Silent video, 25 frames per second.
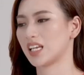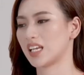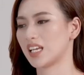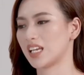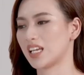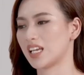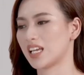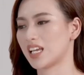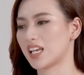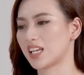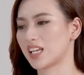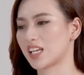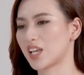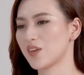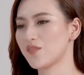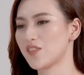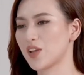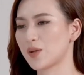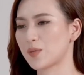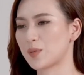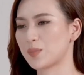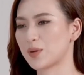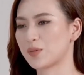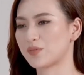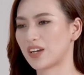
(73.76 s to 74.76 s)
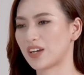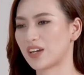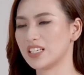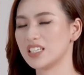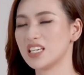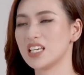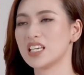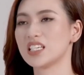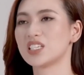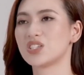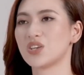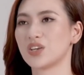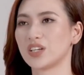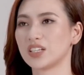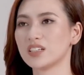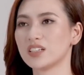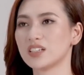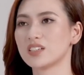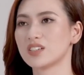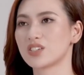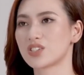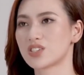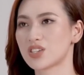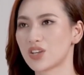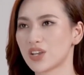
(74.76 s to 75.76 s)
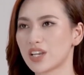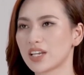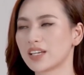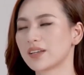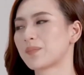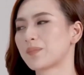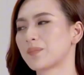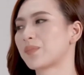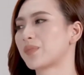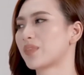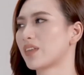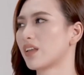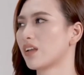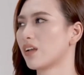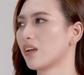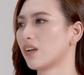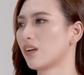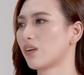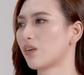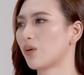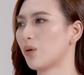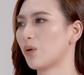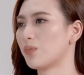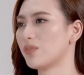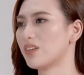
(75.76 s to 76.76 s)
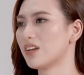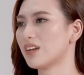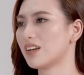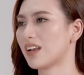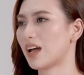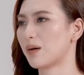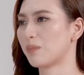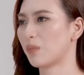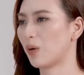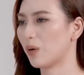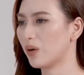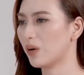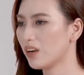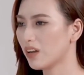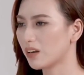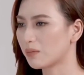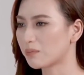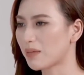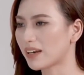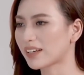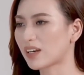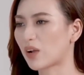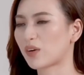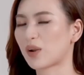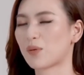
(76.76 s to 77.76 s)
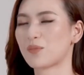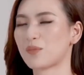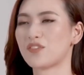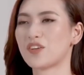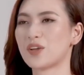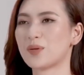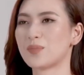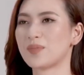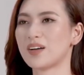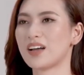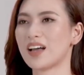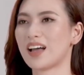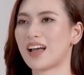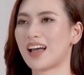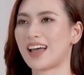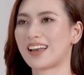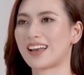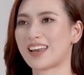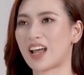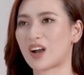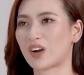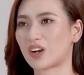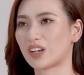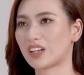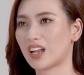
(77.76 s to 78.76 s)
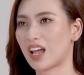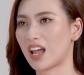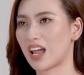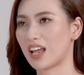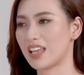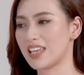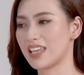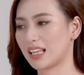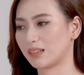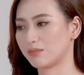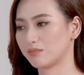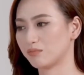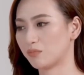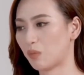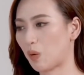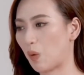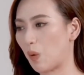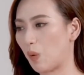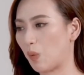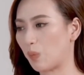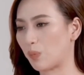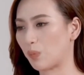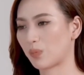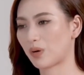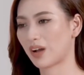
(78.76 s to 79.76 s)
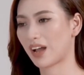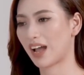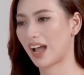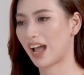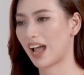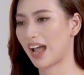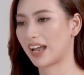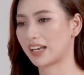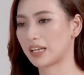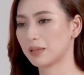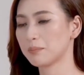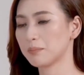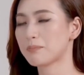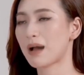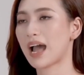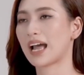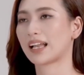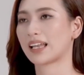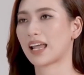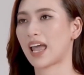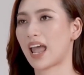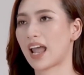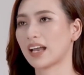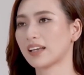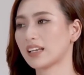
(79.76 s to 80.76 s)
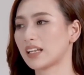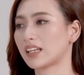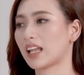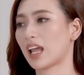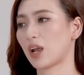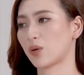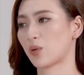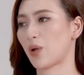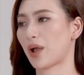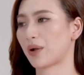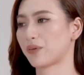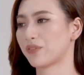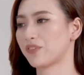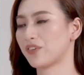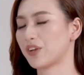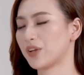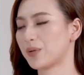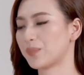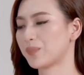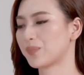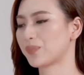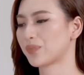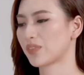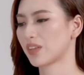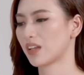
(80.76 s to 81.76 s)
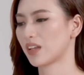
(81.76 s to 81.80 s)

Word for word: thì cái việc mà mình phải di chuyển thường xuyên cũng như là mỗi lần bắt đầu làm phim á anh đào có thể dành 1, 2 đến 3 tháng để theo đoàn phim